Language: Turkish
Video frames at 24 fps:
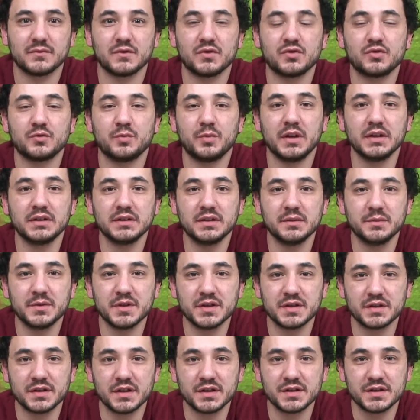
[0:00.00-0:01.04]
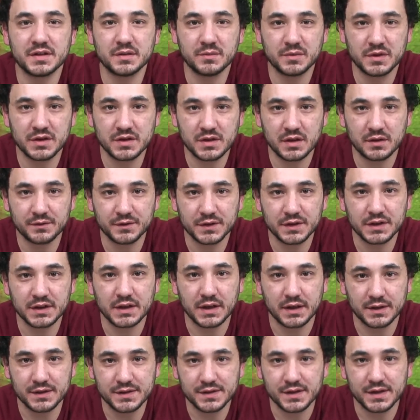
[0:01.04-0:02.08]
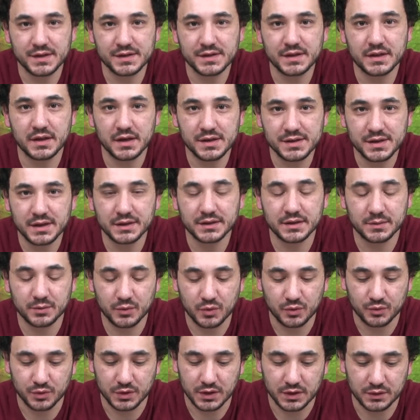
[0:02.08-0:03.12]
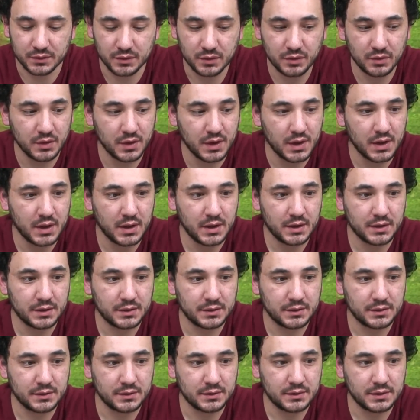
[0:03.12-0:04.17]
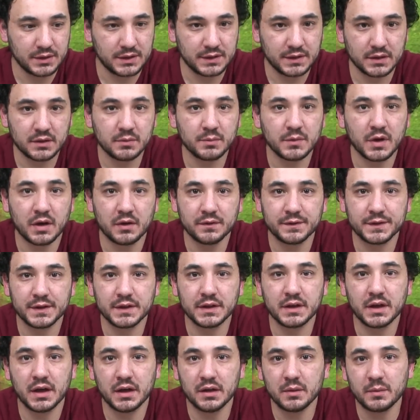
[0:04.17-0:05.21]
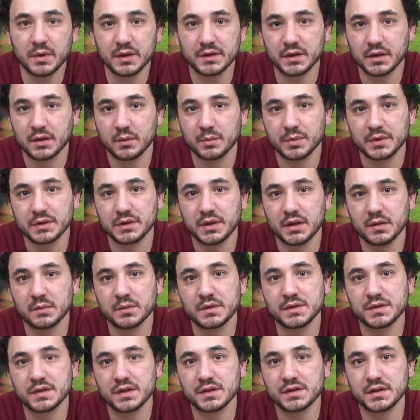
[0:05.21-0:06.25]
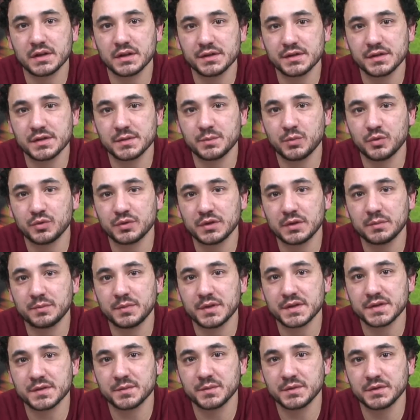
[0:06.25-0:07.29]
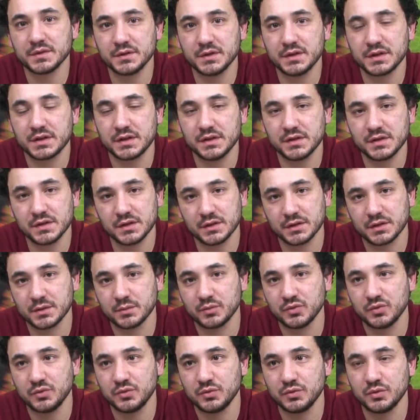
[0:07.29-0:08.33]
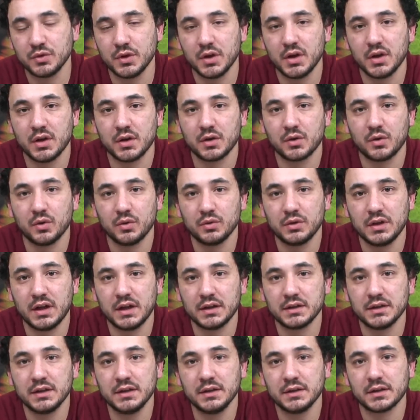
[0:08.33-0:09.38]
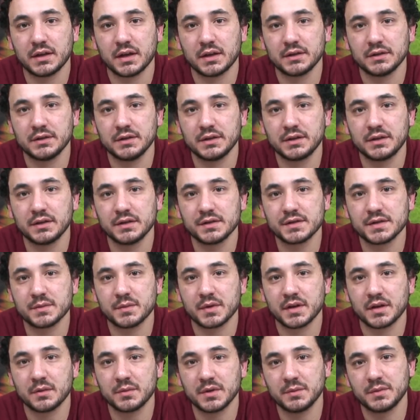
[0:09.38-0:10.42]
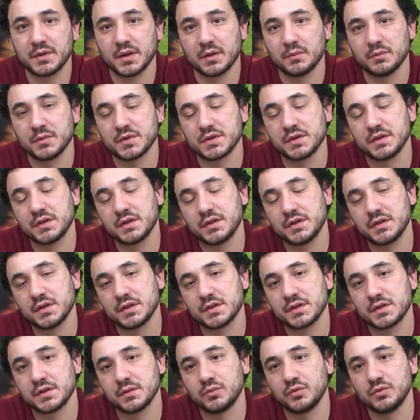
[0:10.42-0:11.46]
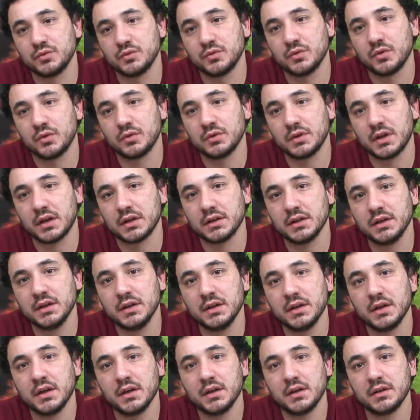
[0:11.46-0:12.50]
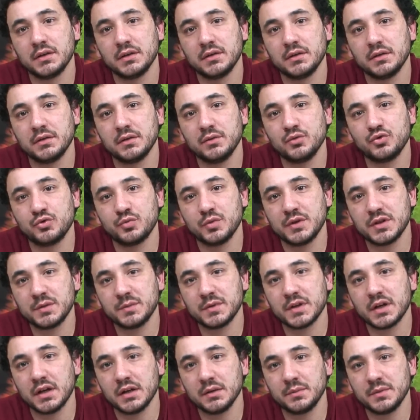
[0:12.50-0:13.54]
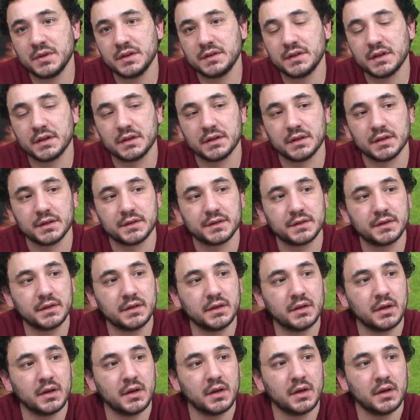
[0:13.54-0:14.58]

Süper Lig'de Beşiktaş 22. haftada kendi sahasında Gaziantep'i konuk ediyor. E, iki takım da haftayı galibiyetle kapattılar. Beşiktaş Elazığspor deplasmanında ikinci yarıda bulduğu gollerle yani ilk yarısı berabere biten maçın ikinci yarısında bulduğu gollerle e, 3 birlik bir galibiyet elde etti.